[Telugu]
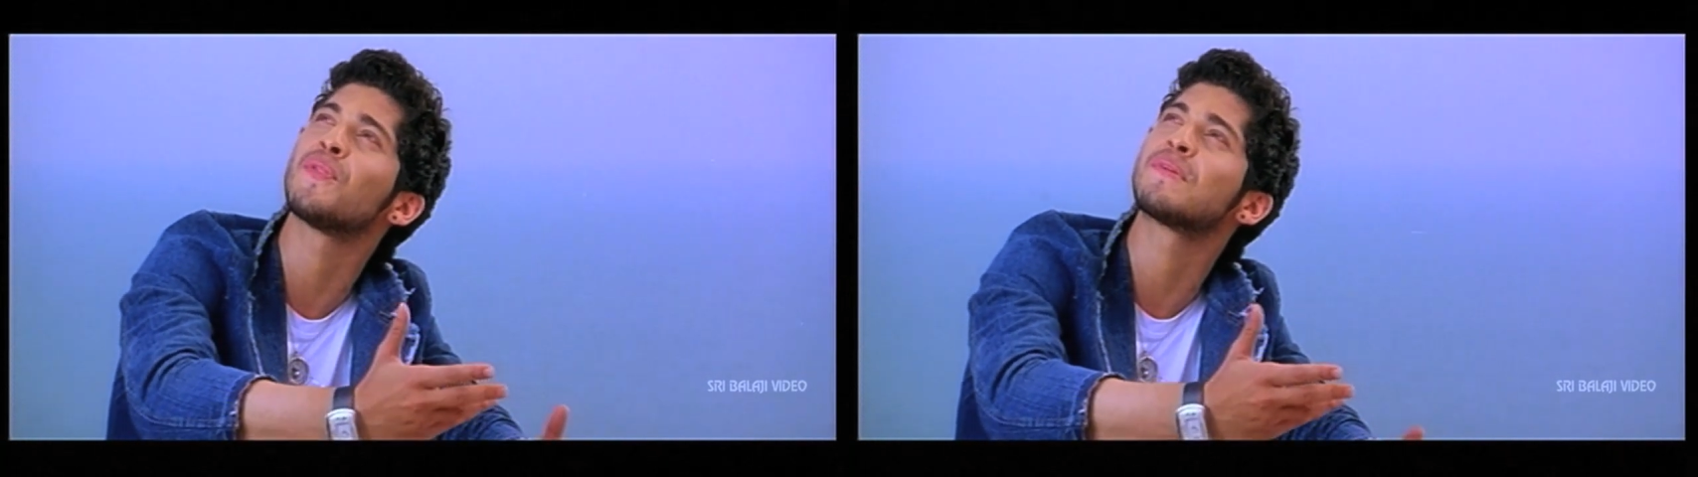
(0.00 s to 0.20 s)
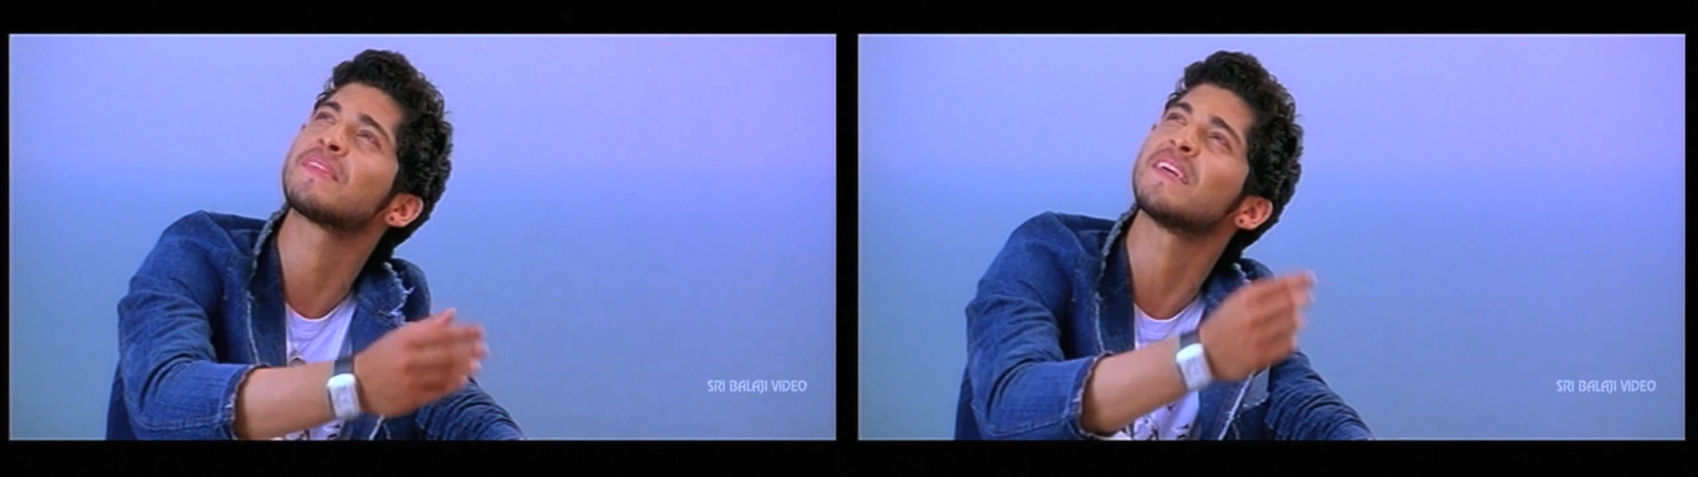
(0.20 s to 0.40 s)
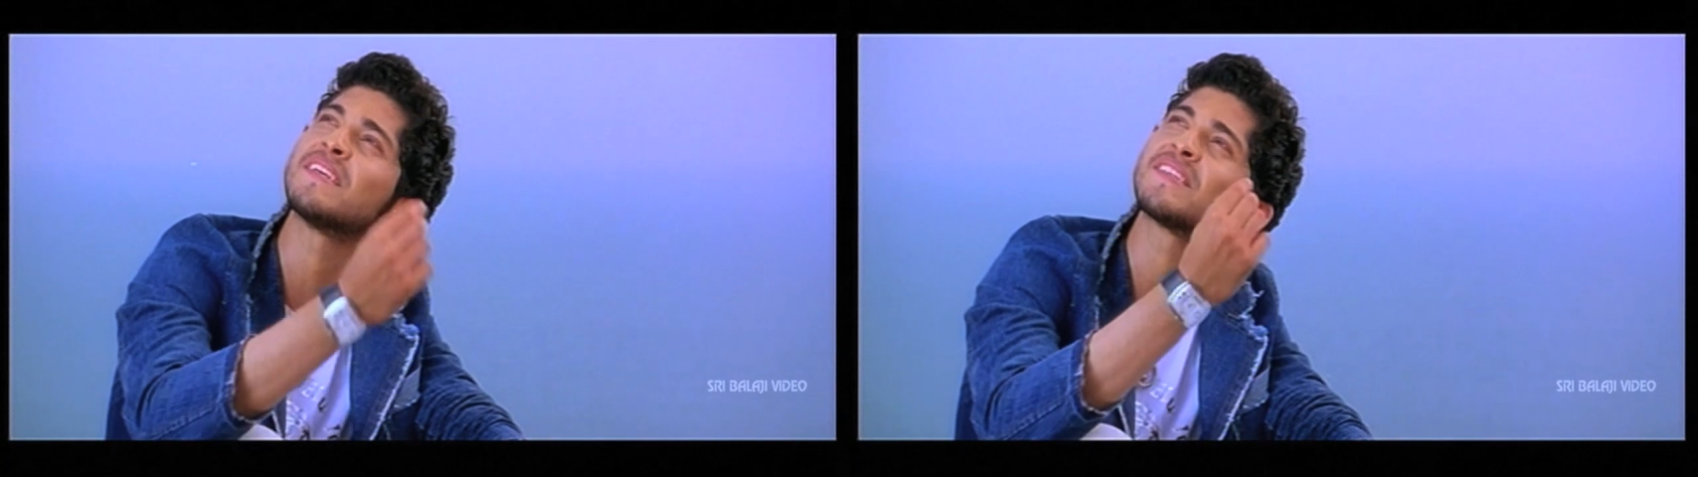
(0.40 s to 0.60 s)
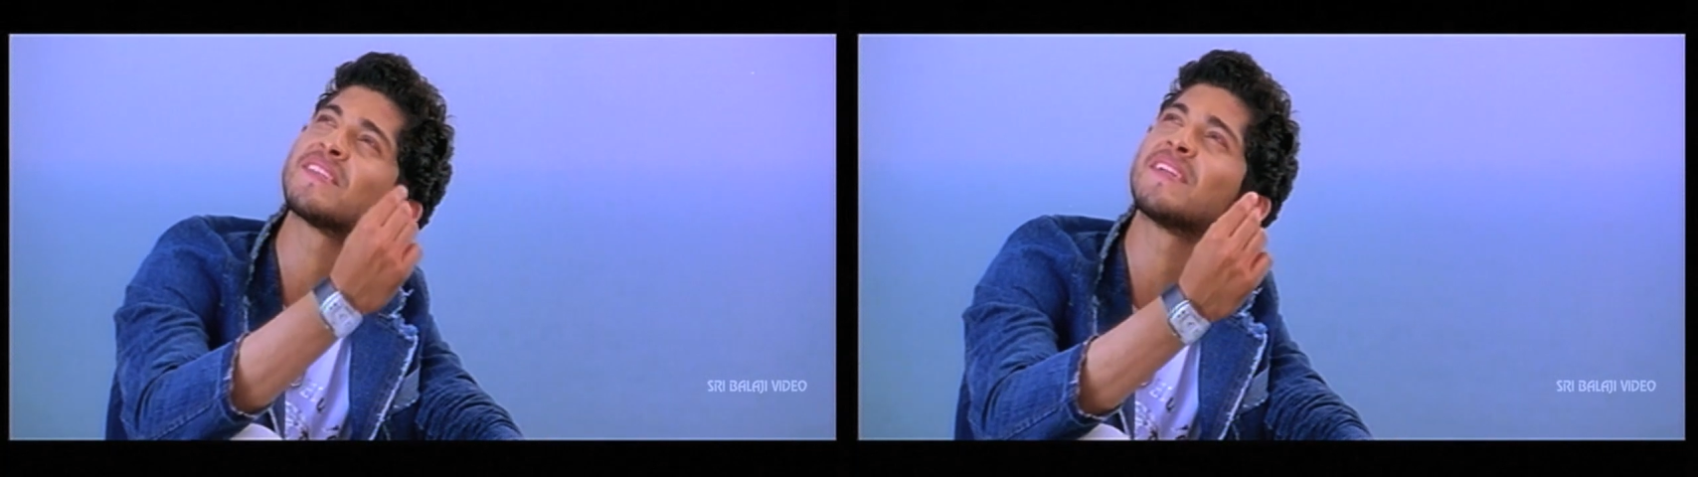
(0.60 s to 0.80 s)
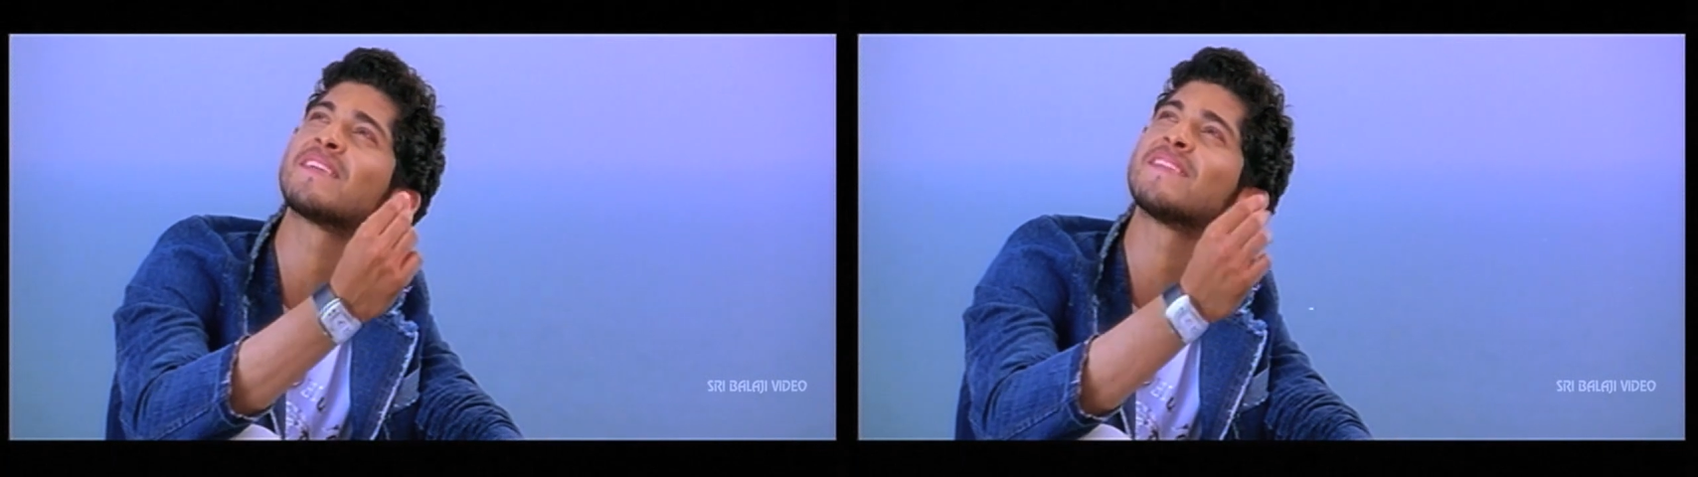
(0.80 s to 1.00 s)
ఎంతమందికి
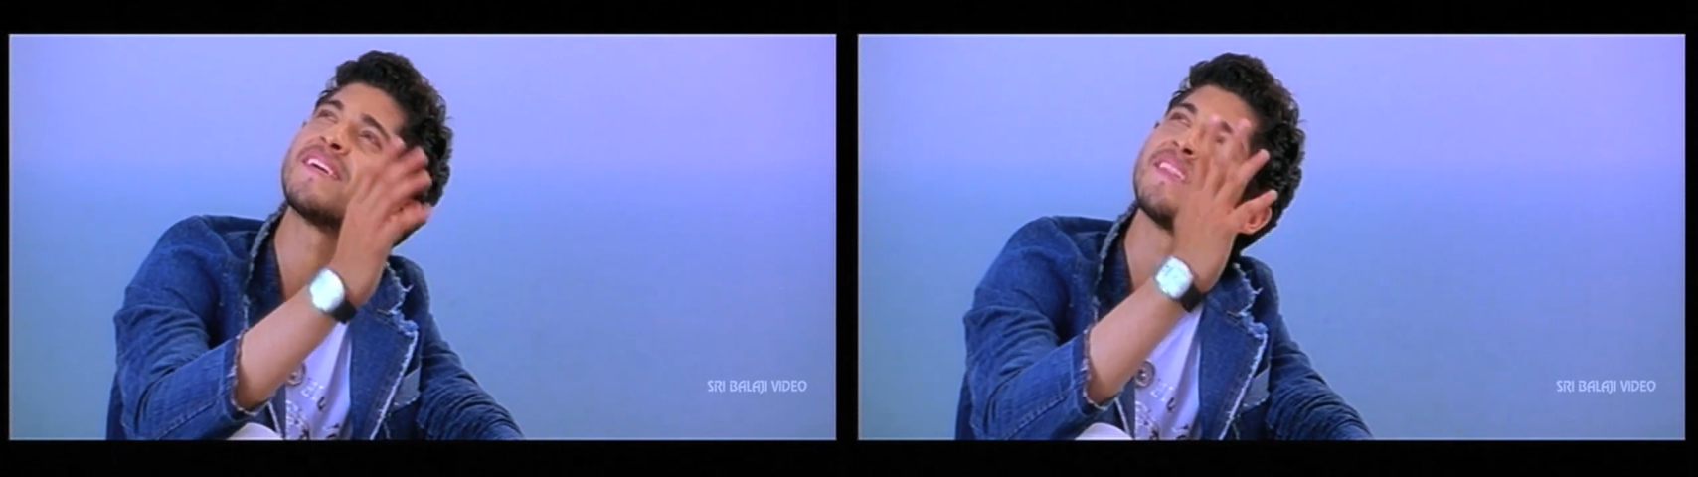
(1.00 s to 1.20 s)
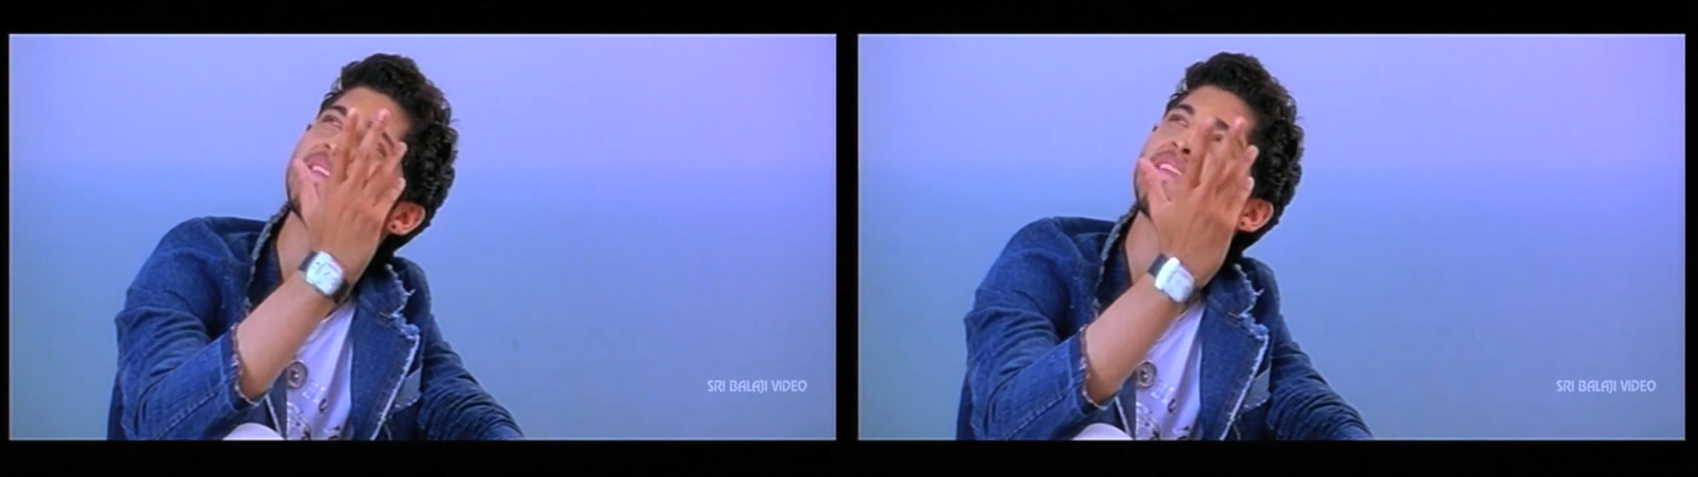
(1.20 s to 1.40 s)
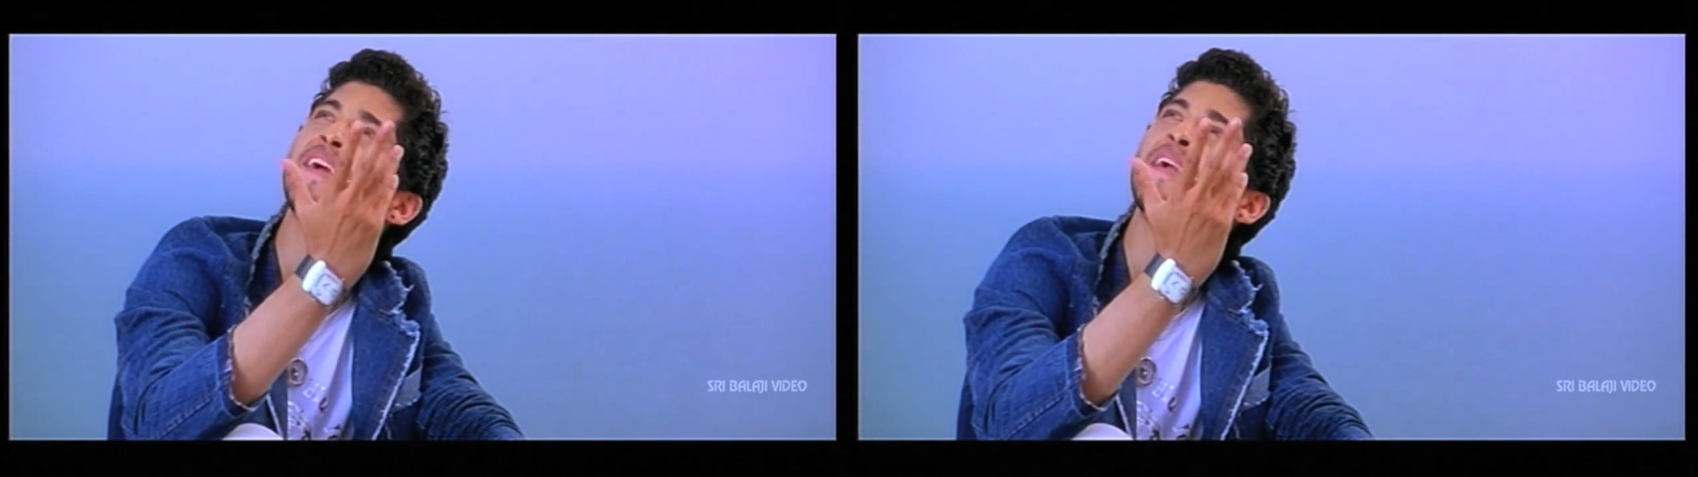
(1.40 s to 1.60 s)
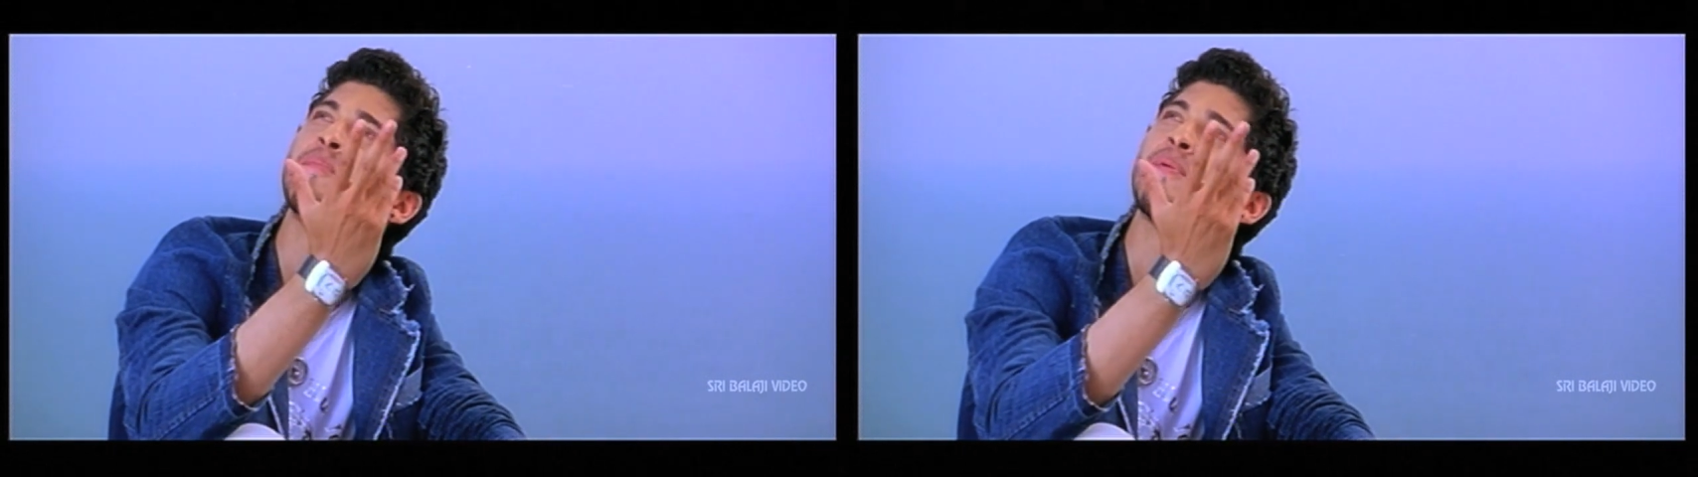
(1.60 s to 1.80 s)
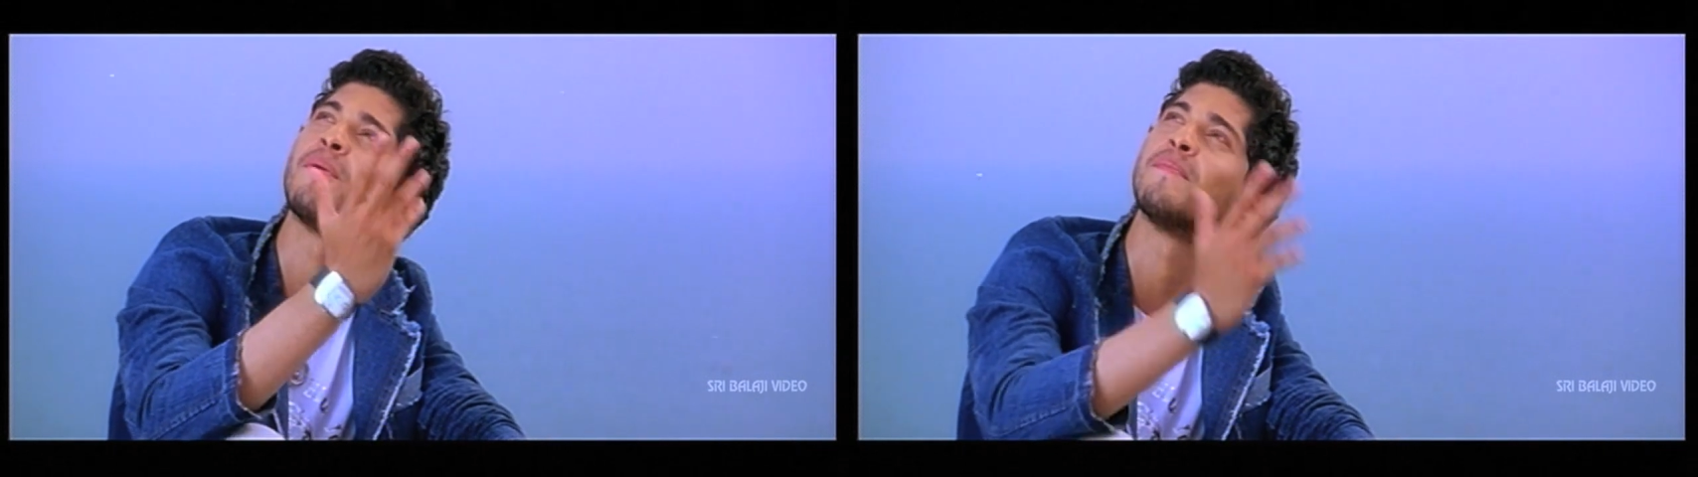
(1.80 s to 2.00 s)
దొరుకుతుంది నువ్వే
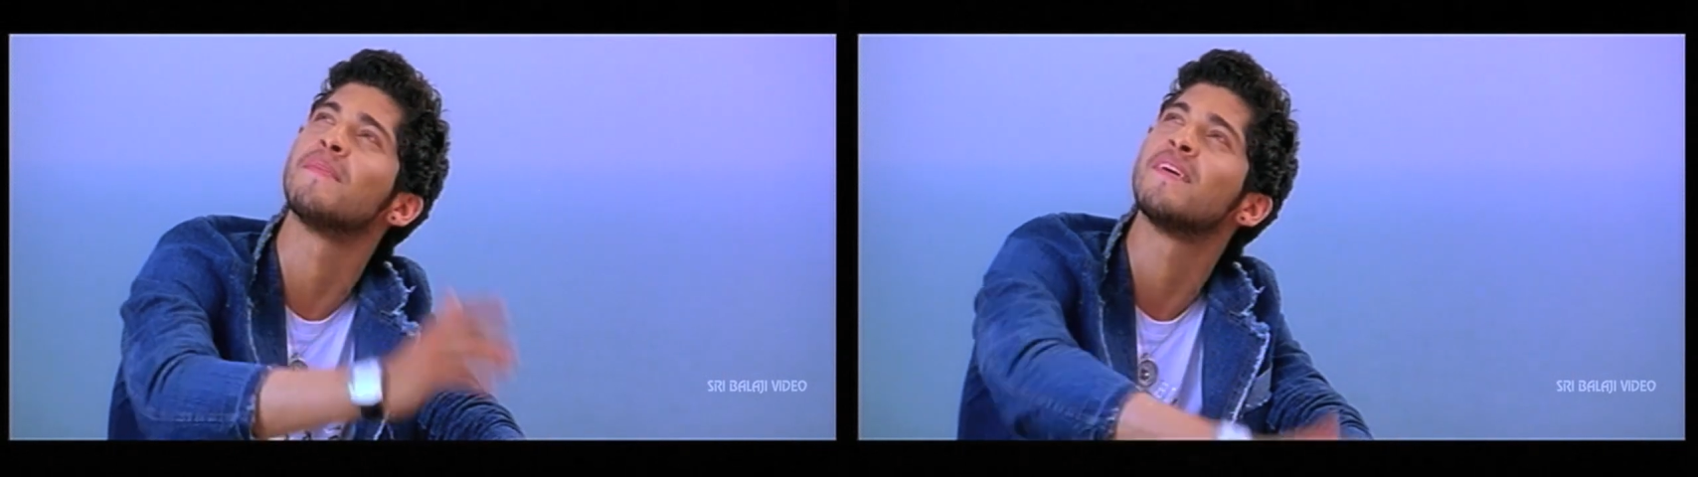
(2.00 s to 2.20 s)
చెప్పు మామ్